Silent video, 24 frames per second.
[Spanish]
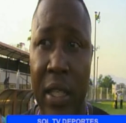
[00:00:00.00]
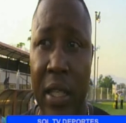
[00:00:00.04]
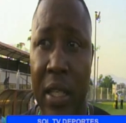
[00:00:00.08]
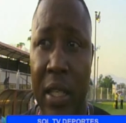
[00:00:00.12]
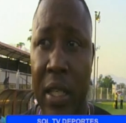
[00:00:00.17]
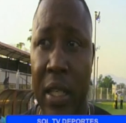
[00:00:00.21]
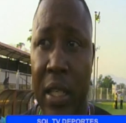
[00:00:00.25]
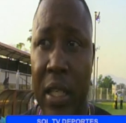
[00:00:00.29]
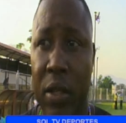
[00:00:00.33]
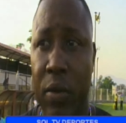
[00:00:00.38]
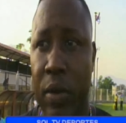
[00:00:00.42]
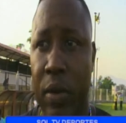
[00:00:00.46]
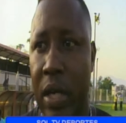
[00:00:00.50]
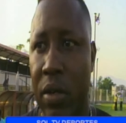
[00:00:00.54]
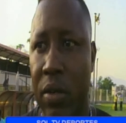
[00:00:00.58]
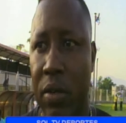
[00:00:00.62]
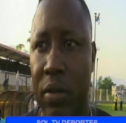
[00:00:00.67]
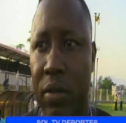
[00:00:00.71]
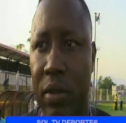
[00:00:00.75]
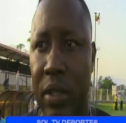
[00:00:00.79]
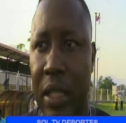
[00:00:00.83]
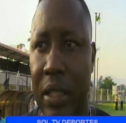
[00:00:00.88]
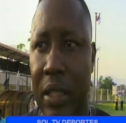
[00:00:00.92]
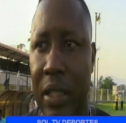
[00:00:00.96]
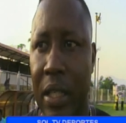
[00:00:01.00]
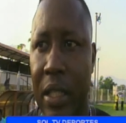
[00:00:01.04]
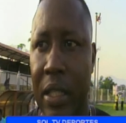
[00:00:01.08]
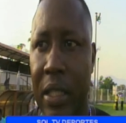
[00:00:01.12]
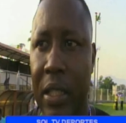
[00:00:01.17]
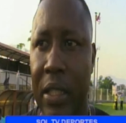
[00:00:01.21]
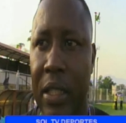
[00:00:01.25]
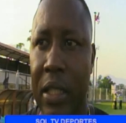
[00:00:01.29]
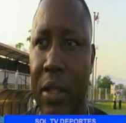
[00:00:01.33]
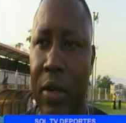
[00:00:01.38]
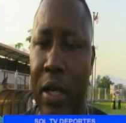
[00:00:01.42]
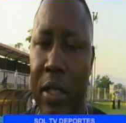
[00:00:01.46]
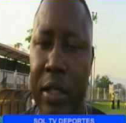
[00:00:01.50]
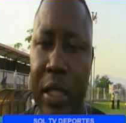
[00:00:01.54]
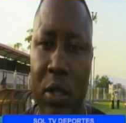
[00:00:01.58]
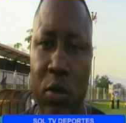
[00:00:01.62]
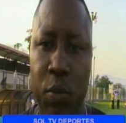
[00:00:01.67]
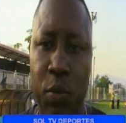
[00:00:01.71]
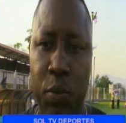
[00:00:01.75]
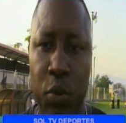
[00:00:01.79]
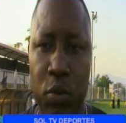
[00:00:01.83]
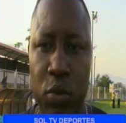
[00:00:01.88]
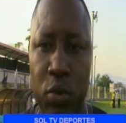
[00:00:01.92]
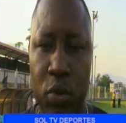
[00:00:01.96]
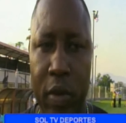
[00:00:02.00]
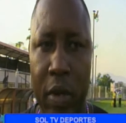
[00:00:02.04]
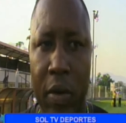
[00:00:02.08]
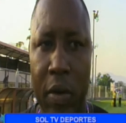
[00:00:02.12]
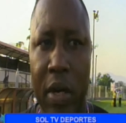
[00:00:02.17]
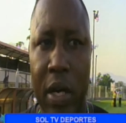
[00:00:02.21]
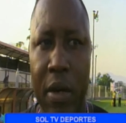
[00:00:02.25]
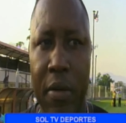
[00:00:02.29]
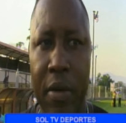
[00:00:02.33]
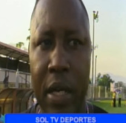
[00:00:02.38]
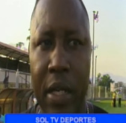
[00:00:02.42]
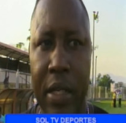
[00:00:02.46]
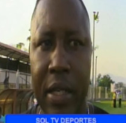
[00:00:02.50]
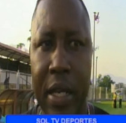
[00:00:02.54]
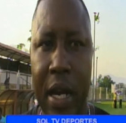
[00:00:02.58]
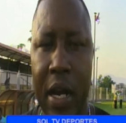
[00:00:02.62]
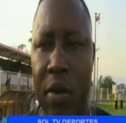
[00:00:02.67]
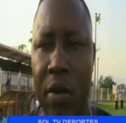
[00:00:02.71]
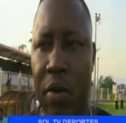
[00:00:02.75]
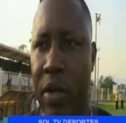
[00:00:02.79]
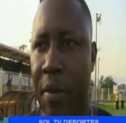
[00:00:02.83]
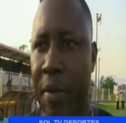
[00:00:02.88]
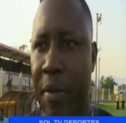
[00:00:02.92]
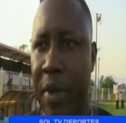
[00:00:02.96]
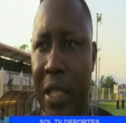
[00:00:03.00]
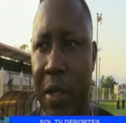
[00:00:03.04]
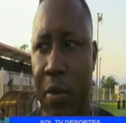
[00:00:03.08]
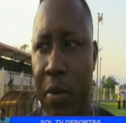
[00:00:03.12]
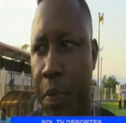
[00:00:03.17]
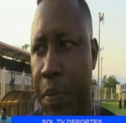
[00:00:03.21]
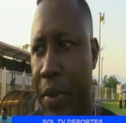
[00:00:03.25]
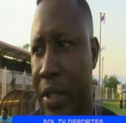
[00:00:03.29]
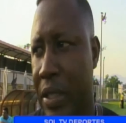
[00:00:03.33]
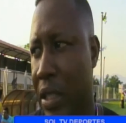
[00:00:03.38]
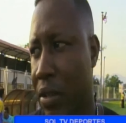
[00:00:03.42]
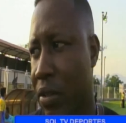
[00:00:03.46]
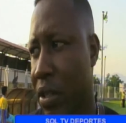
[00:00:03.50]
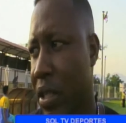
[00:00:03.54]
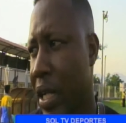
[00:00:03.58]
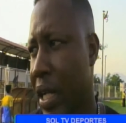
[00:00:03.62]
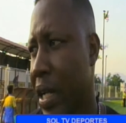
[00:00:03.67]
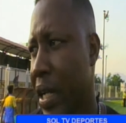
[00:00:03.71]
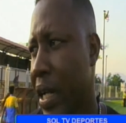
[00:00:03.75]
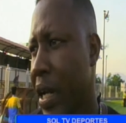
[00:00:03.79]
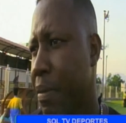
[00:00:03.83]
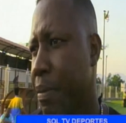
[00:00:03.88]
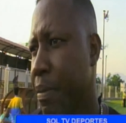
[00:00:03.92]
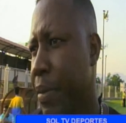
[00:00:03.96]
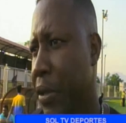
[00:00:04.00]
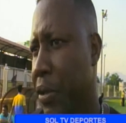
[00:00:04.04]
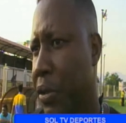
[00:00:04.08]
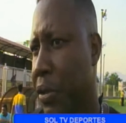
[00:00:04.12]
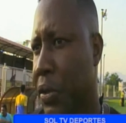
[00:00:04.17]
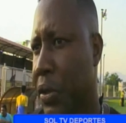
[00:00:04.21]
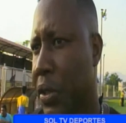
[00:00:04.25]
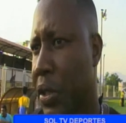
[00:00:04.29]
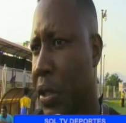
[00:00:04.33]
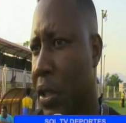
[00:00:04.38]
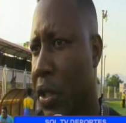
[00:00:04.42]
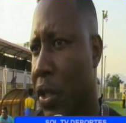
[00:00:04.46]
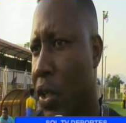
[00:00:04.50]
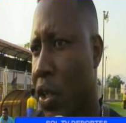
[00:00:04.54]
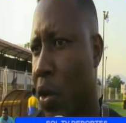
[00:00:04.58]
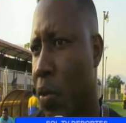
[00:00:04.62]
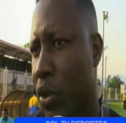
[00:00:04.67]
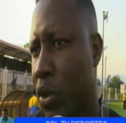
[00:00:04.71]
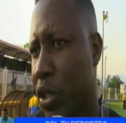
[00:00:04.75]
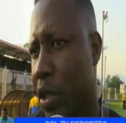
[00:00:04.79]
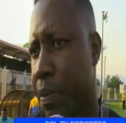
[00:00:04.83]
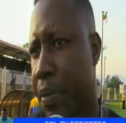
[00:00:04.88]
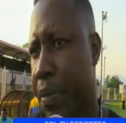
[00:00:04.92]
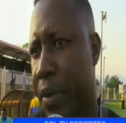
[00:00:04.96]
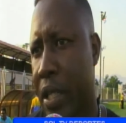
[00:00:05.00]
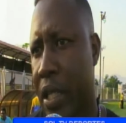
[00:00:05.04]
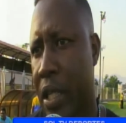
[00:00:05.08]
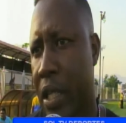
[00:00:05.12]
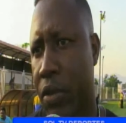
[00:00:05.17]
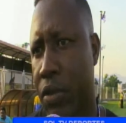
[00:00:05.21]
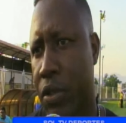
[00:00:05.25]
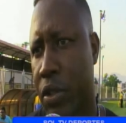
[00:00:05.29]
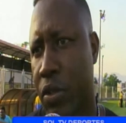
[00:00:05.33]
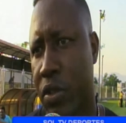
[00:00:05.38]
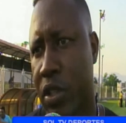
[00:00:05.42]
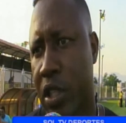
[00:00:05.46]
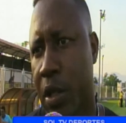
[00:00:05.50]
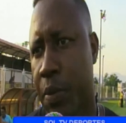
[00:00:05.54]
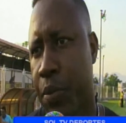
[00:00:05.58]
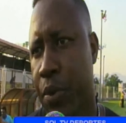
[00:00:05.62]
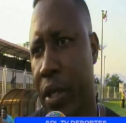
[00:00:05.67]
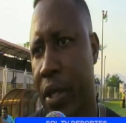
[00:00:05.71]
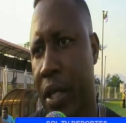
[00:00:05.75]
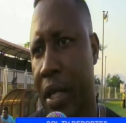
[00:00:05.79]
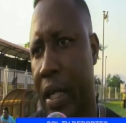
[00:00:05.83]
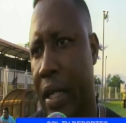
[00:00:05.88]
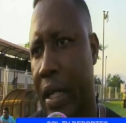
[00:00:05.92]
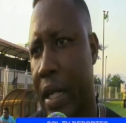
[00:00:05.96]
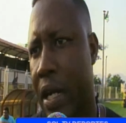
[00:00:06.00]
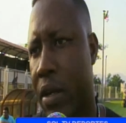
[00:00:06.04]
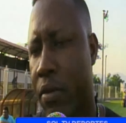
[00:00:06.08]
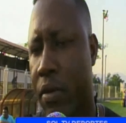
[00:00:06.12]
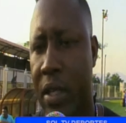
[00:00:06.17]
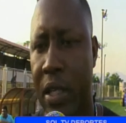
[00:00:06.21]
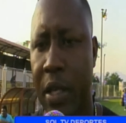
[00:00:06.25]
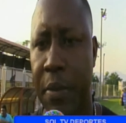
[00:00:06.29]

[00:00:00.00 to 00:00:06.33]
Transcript: Y bueno, tratar de irnos a traer un punto favorable allá. Obviamente vamos pensando en ganar, pero como siempre les digo, si no se puede ganar no hay que